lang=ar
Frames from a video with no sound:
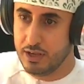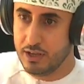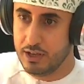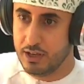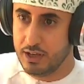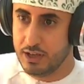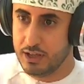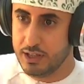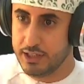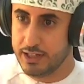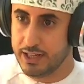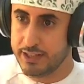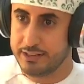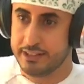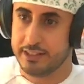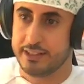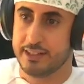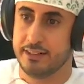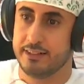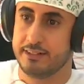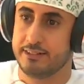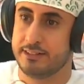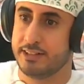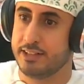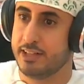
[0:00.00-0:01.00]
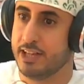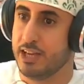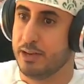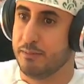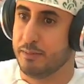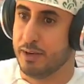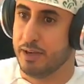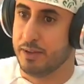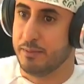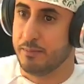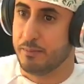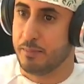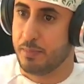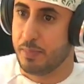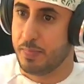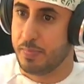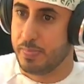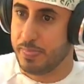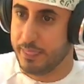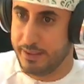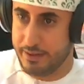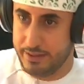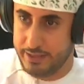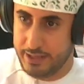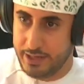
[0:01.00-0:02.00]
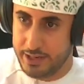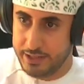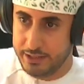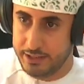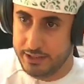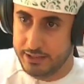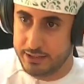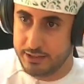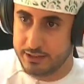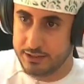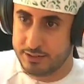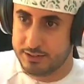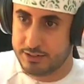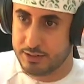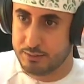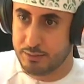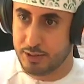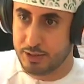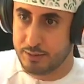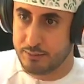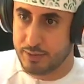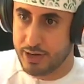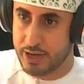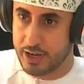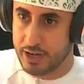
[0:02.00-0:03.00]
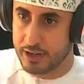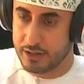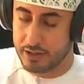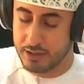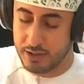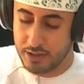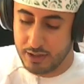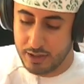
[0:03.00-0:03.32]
آه، يعطيك الاستدامة الحديد يستمر معك